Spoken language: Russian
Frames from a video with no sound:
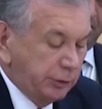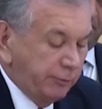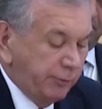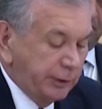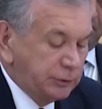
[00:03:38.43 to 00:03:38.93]

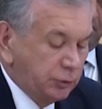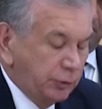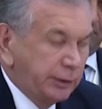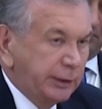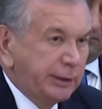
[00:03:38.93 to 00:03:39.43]

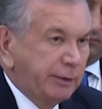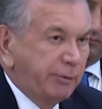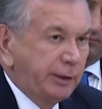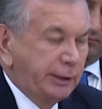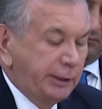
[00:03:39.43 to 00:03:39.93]
инфляционное
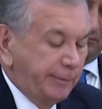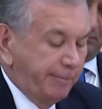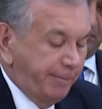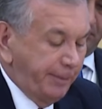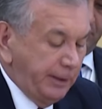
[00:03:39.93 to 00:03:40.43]
давление
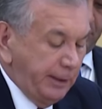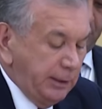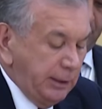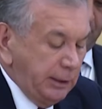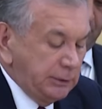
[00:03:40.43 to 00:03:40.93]

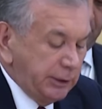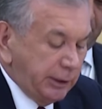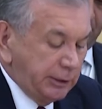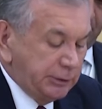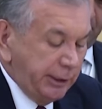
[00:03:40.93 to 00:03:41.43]

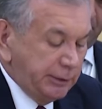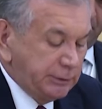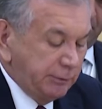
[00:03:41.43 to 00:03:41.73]
сокращаются